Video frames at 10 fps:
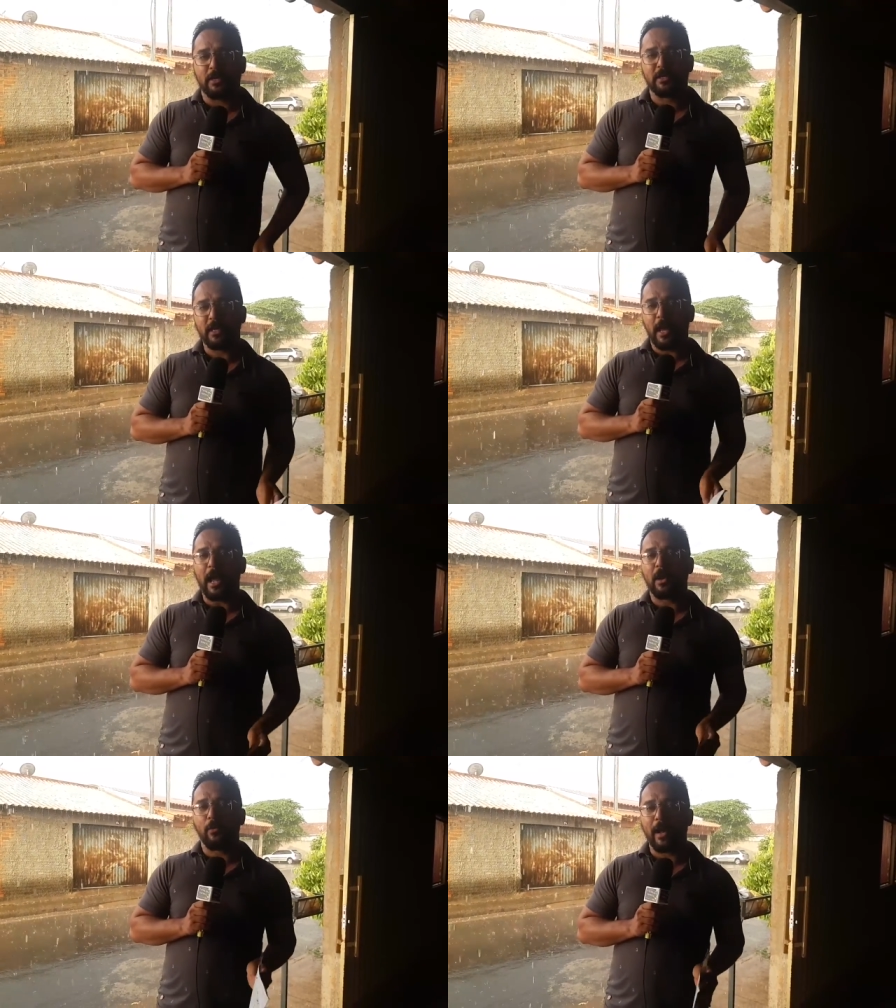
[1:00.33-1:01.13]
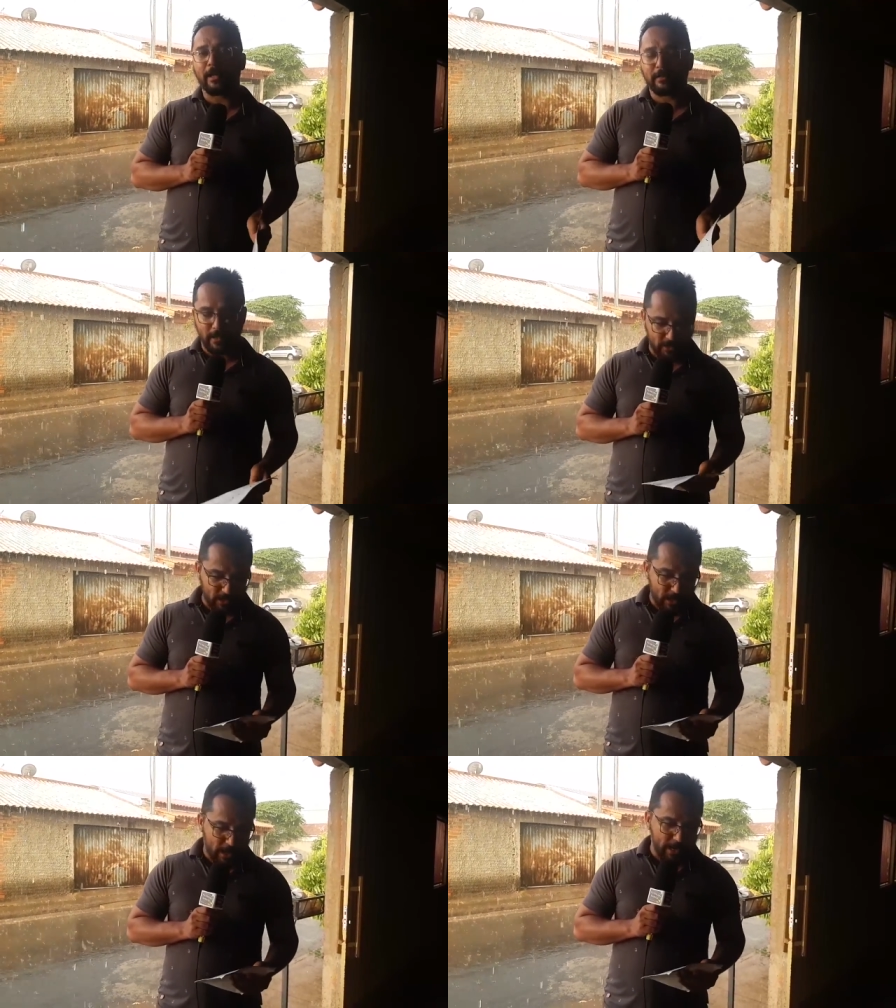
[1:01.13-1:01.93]
e aguarda
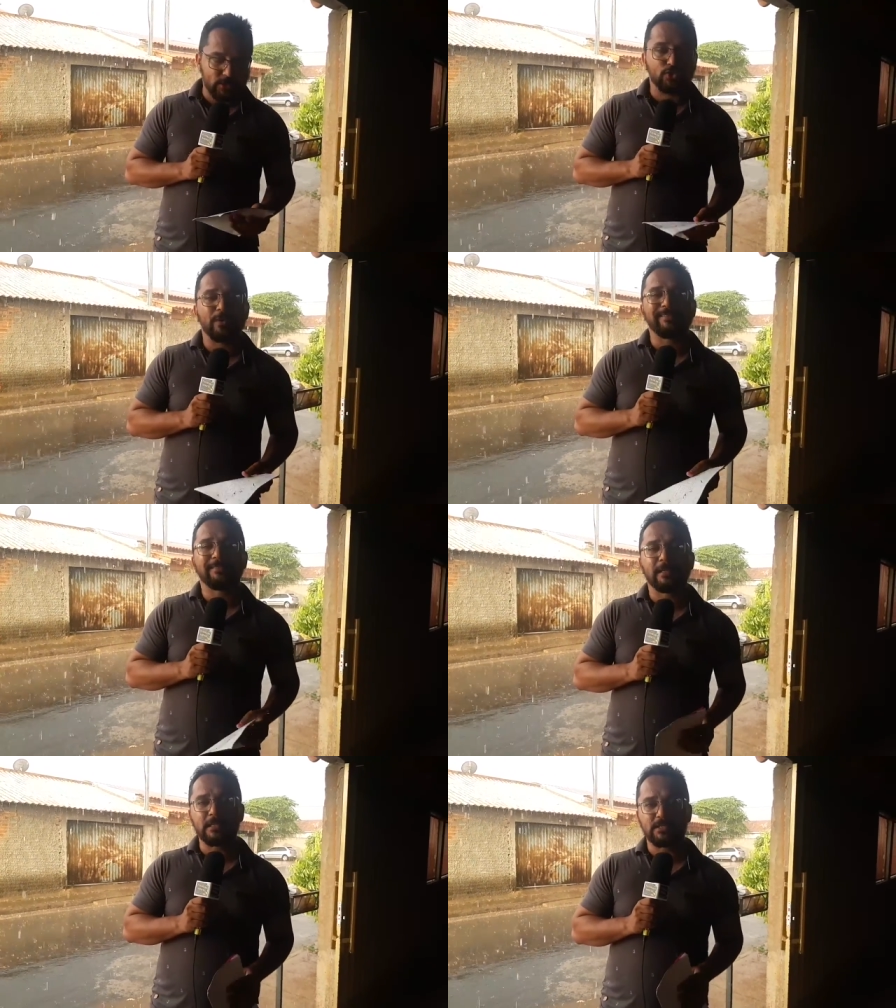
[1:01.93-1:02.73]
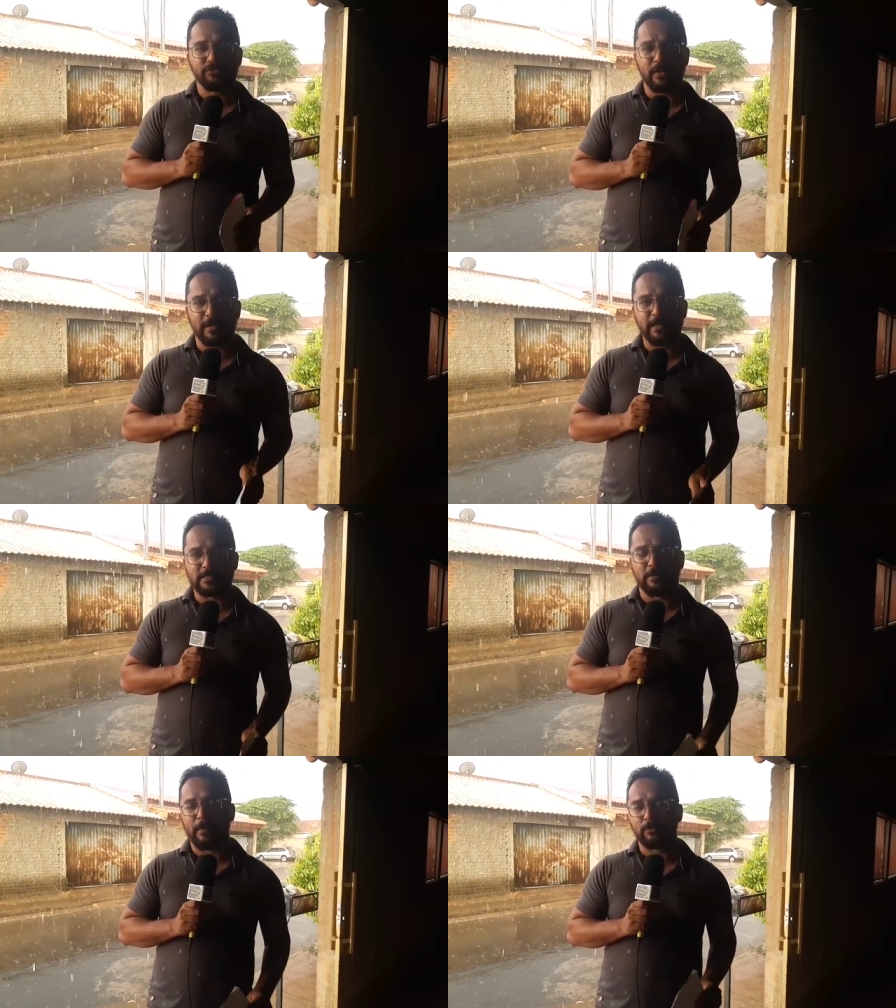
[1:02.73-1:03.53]
aí a sua
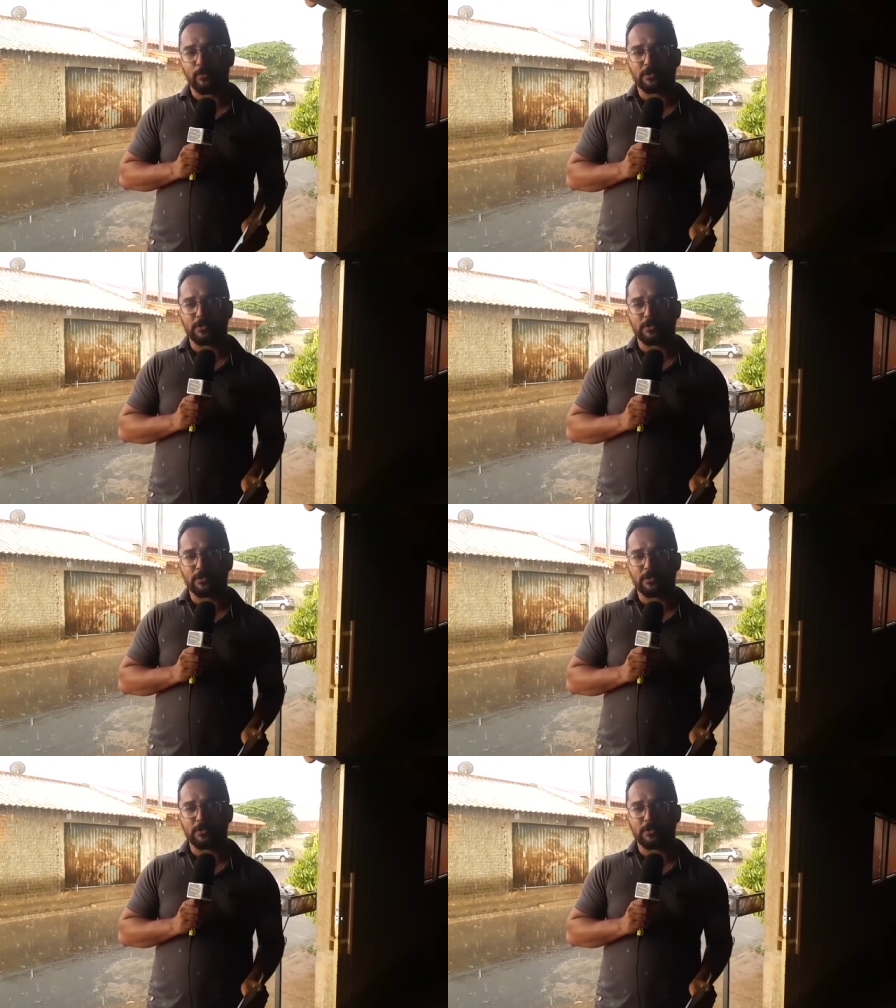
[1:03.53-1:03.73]
transferência para um